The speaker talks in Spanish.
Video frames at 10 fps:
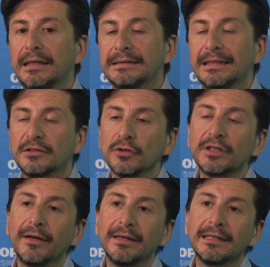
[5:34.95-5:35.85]
Insisto,
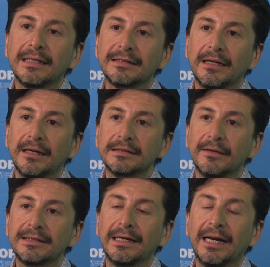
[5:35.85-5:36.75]
se debe,
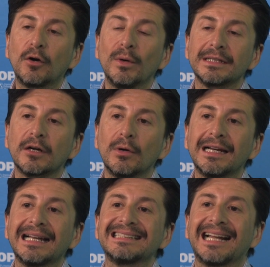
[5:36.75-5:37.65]
se debe tener en cuenta cuál
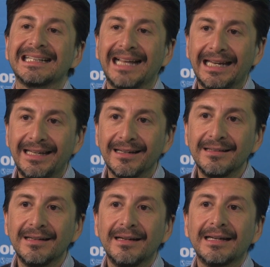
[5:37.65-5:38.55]
es la estrategia
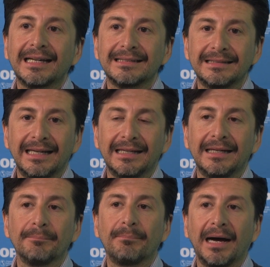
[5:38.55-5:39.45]
que se
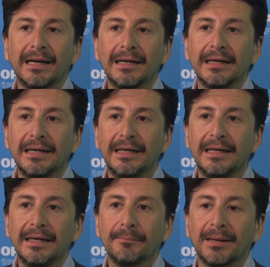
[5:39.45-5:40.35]
tiene para,
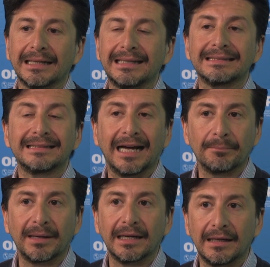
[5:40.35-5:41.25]
eh, para
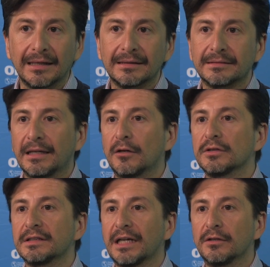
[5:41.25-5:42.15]
testar, para hacer
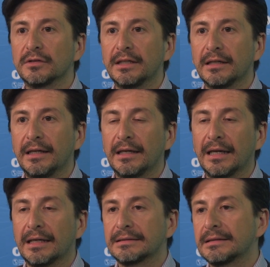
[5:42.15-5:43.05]
los ensayos en, en,
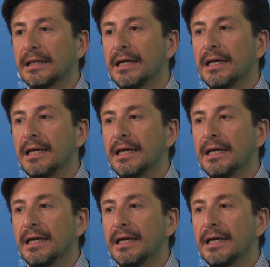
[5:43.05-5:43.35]
las,